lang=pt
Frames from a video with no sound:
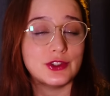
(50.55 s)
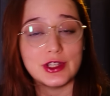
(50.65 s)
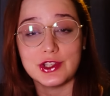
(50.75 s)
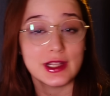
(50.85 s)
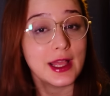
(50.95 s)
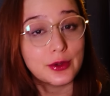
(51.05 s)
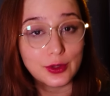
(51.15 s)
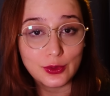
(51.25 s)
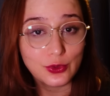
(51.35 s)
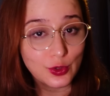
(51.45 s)
Gente, é claro que
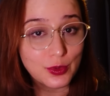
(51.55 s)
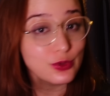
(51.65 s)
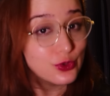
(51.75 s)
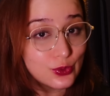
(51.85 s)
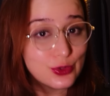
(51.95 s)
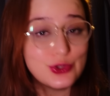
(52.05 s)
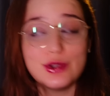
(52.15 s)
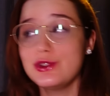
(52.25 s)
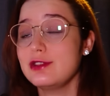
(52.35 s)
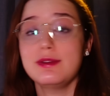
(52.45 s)
eu não tô no meu
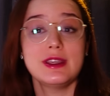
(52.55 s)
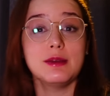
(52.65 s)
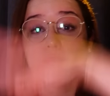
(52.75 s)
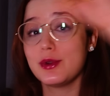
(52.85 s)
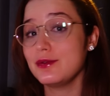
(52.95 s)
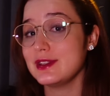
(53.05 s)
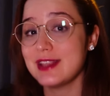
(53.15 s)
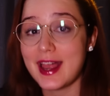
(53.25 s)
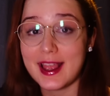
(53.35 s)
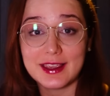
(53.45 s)
estúdio, eu tive que
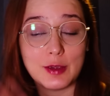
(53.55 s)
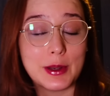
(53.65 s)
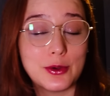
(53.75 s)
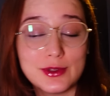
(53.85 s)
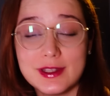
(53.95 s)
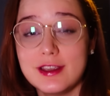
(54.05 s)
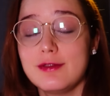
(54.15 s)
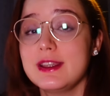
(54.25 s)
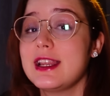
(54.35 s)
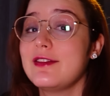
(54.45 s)
improvisar aqui para conseguir
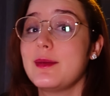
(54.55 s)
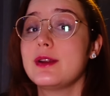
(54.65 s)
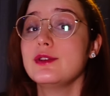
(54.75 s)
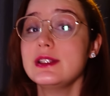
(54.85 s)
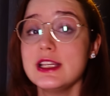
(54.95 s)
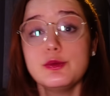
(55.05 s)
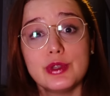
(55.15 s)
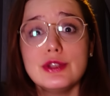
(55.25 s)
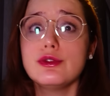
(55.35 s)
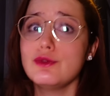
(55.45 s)
vir gravar para vocês,
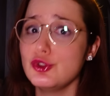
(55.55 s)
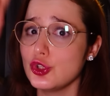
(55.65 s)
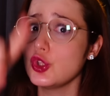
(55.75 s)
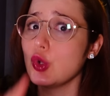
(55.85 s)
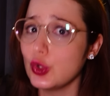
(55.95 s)
por isso o vídeo no